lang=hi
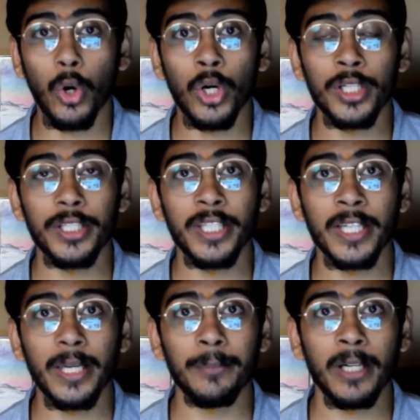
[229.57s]
और ये
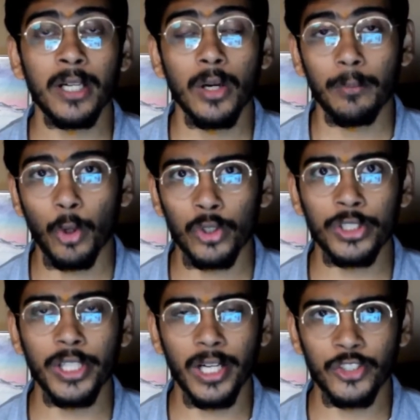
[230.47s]
कैमरा बहुत
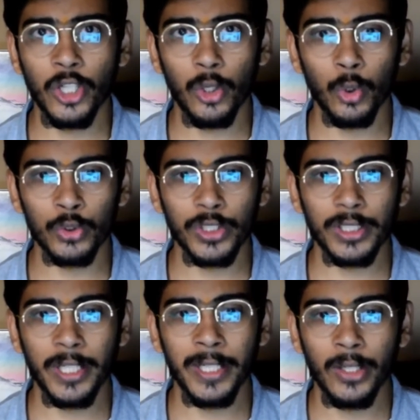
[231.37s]
ही अच्छा हो
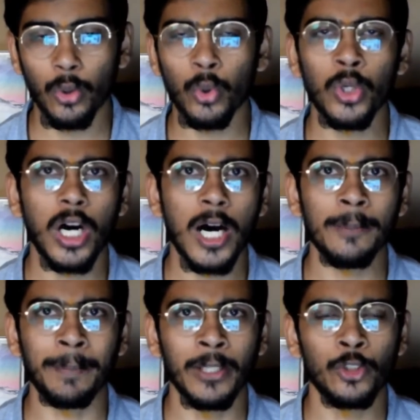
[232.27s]
सकता है और
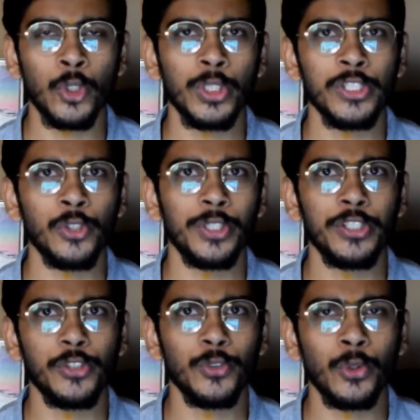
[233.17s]
आप छोटी छोटी
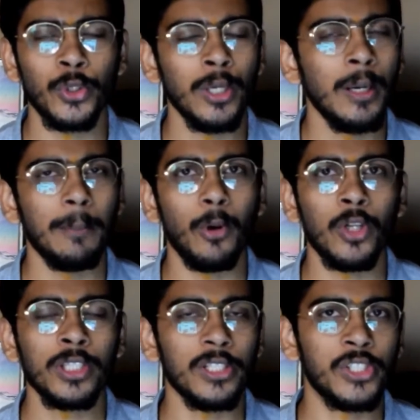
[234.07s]
चीज़ों को
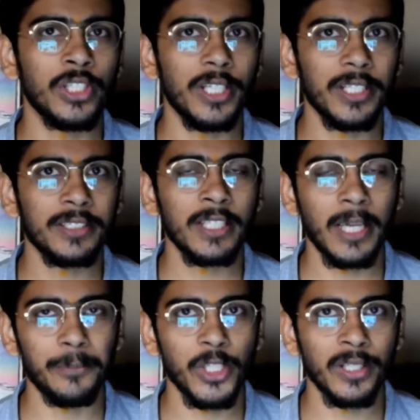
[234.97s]
बहुत अच्छी तरीके से
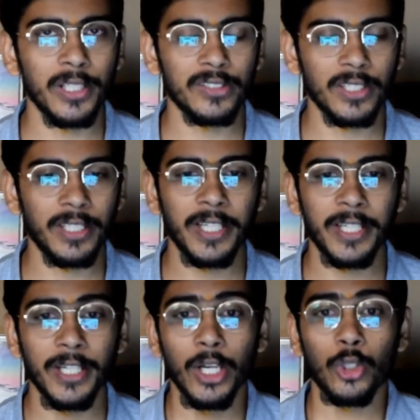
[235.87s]
कैप्चर कर सकते
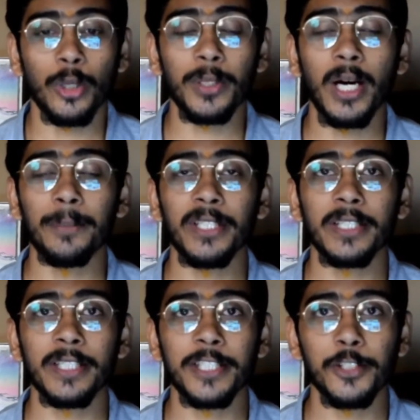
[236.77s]
हैं तो अब यहाँ पे
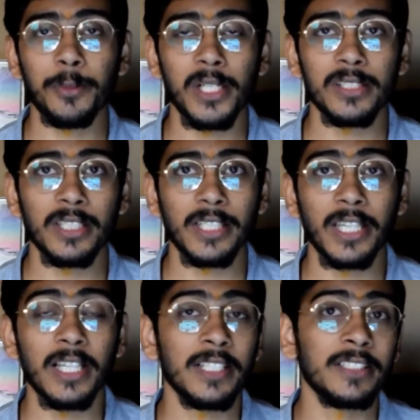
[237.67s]
देखते हैं किस प्रकार से
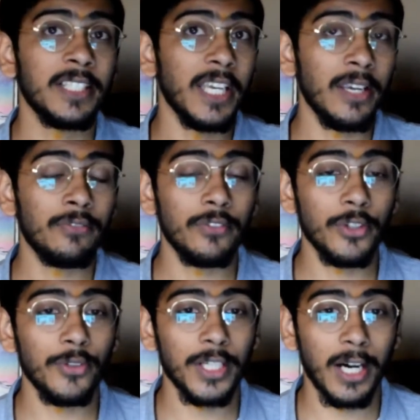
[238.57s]
गैलेक्सी ए
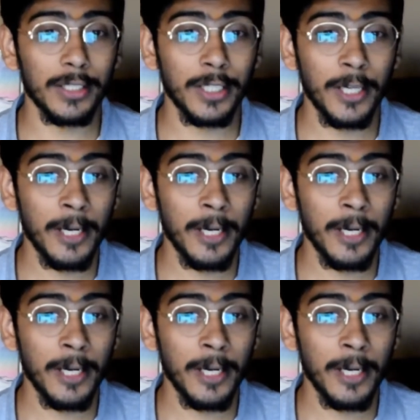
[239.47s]
आता